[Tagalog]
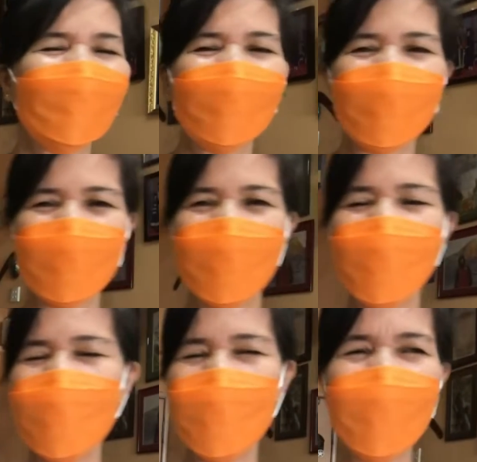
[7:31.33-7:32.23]

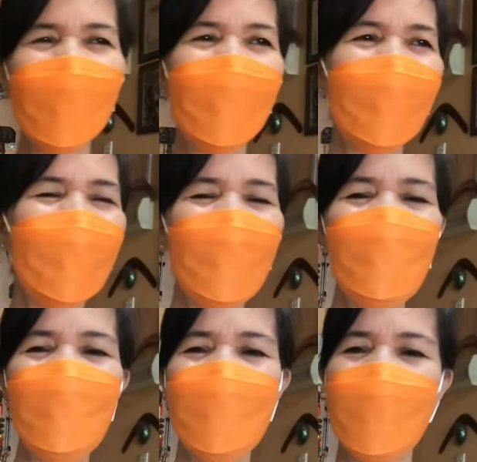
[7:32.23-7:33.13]
Nagkataon lang na
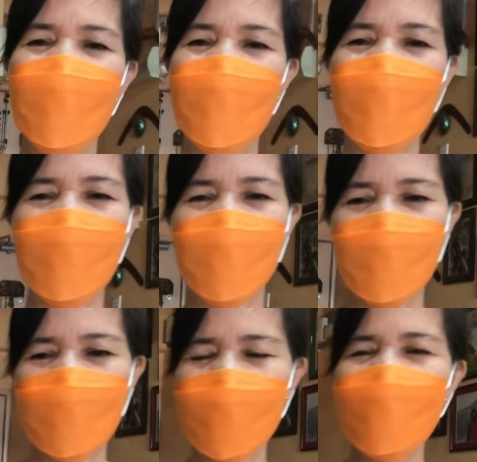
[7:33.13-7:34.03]

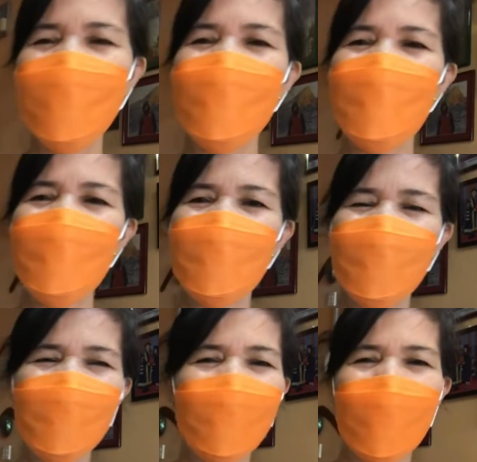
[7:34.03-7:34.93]
you are the
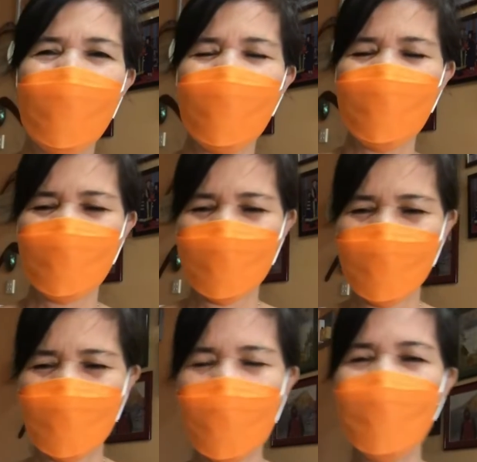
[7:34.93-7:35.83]
same
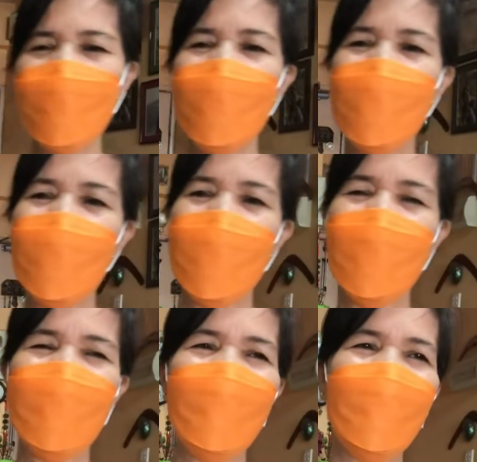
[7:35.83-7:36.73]
name, family
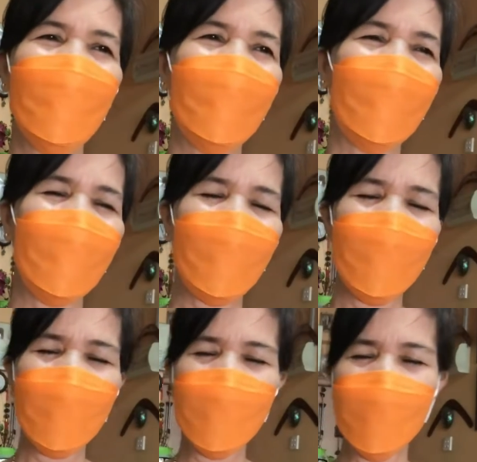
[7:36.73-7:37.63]
name.
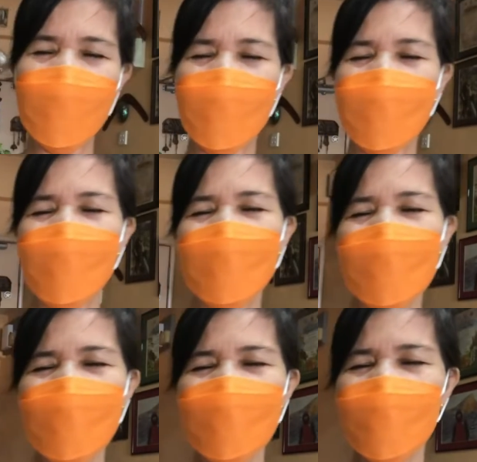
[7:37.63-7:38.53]

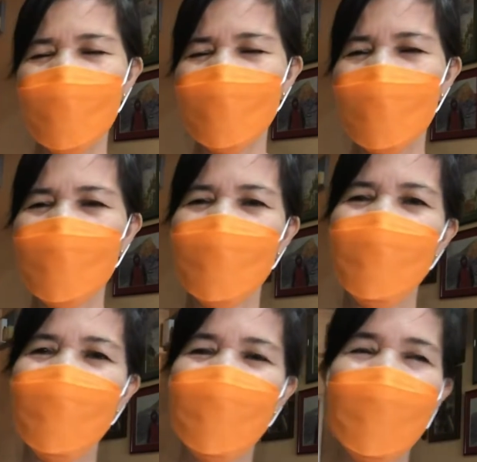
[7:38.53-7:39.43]
Kasi may
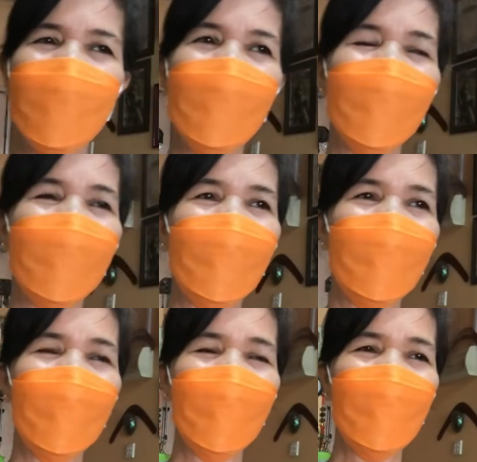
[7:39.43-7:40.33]
nagtatanong kung ka,
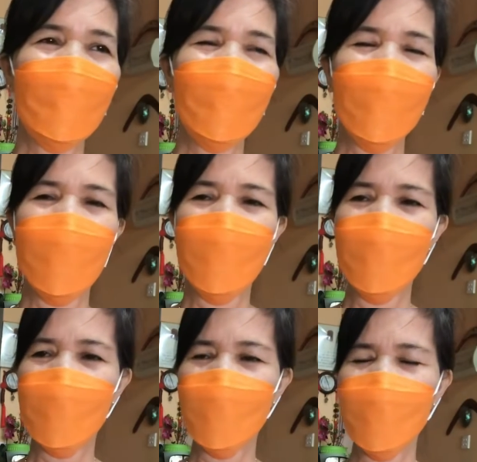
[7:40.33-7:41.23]
ka
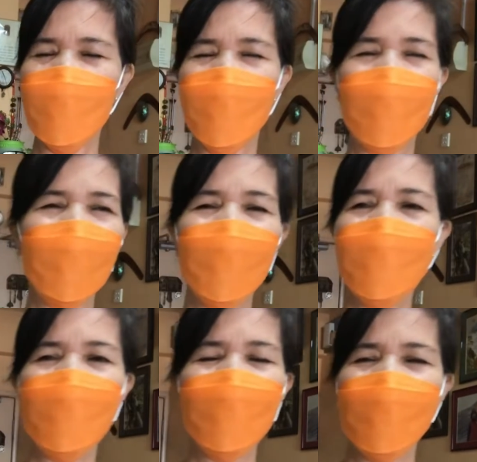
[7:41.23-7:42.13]
mag-anak ko daw. I
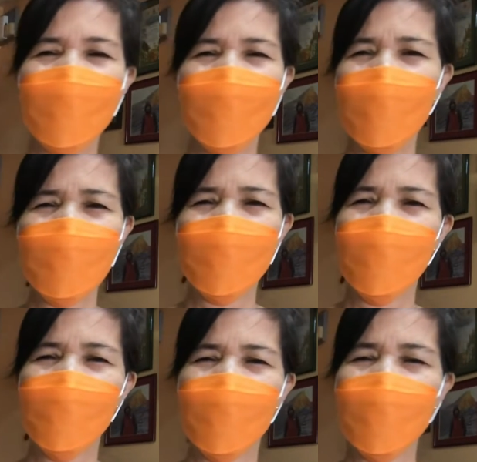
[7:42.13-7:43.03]
don't,
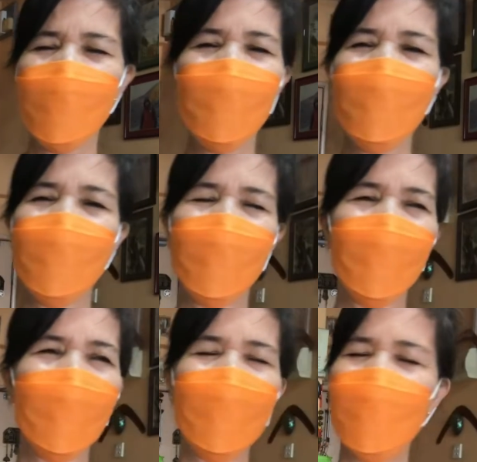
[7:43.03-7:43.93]
maybe, I don't
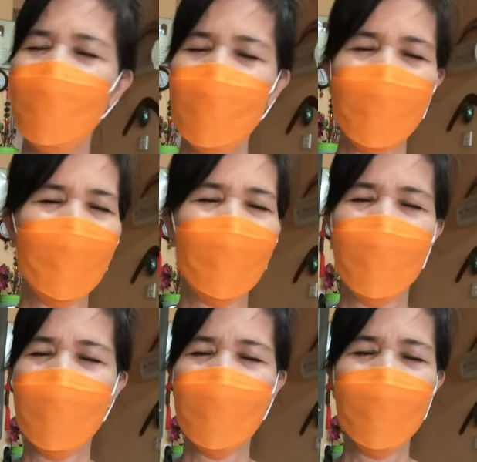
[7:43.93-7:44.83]
know. I don't,
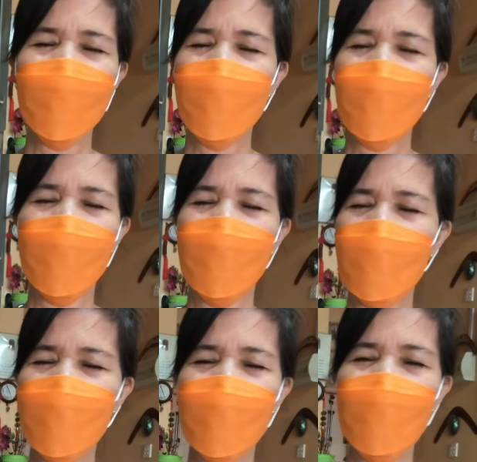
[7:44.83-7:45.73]
never, and
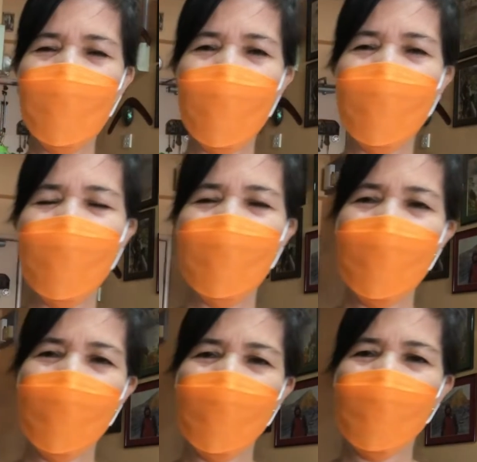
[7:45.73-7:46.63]
never meet them
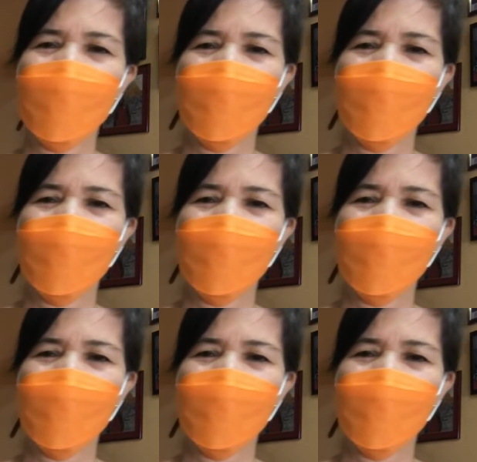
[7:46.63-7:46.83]
yet.